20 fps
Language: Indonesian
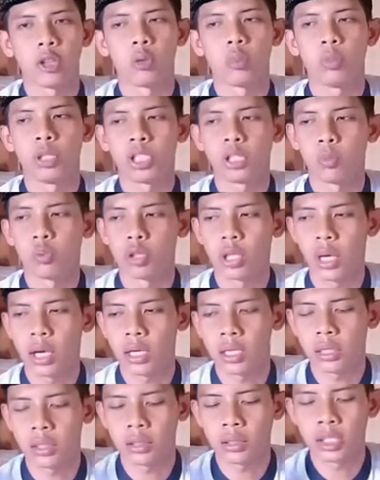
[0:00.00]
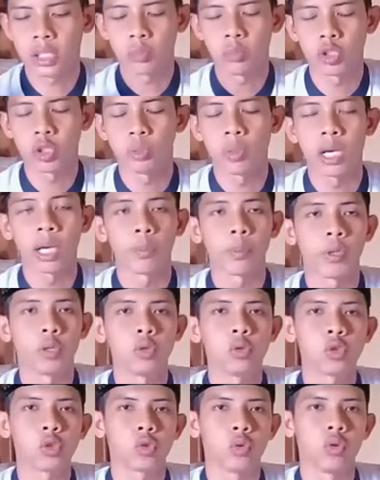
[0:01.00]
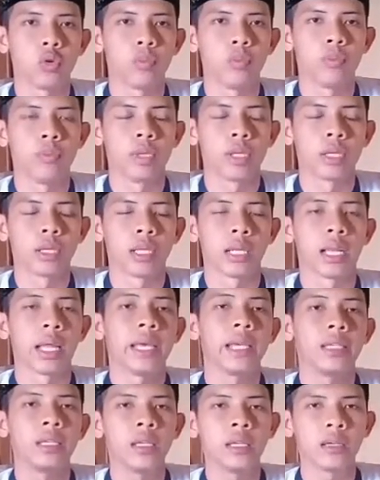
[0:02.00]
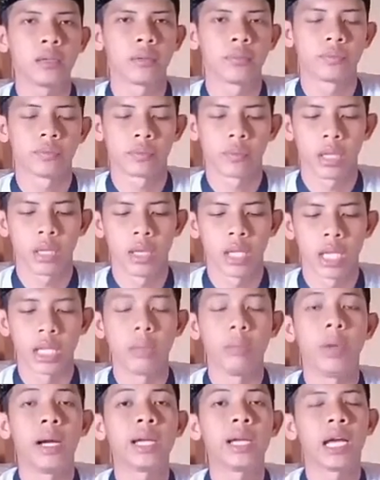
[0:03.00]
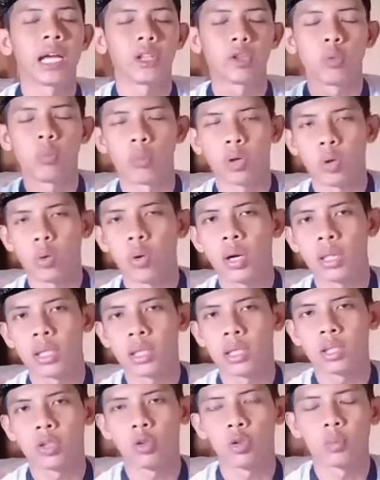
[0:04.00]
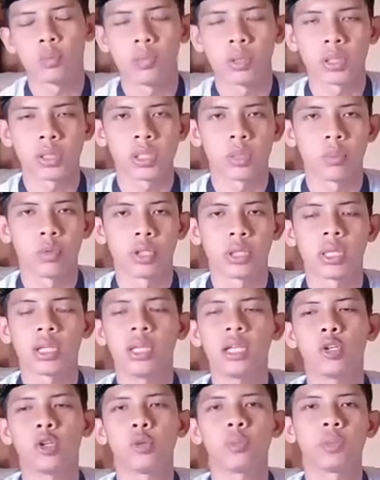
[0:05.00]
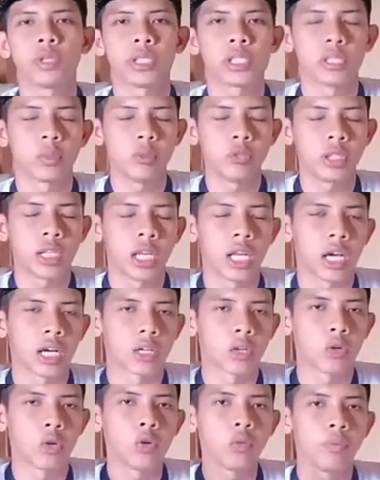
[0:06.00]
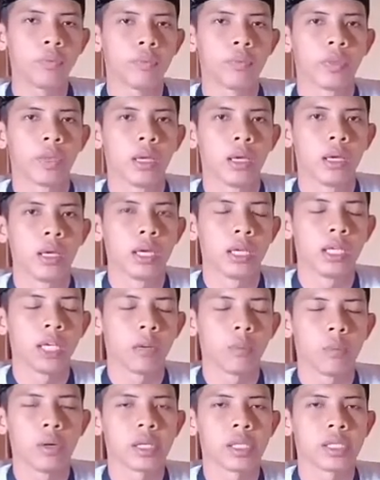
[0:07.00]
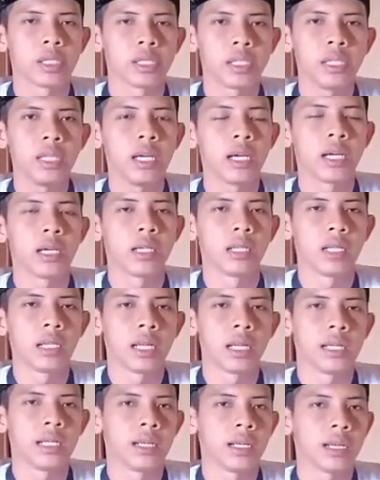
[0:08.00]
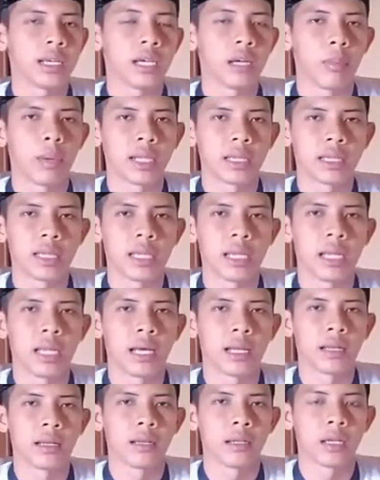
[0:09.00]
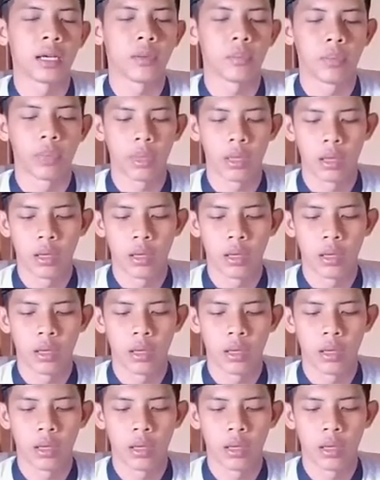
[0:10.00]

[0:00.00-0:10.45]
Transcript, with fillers: Antum disebut akan disebut sebagai penyusup ya, dan lainnya. Lebih baik antum keluar dari grup tersebut karena grup tersebut adalah grup yang berisi nilai-nilai kebatilan ya.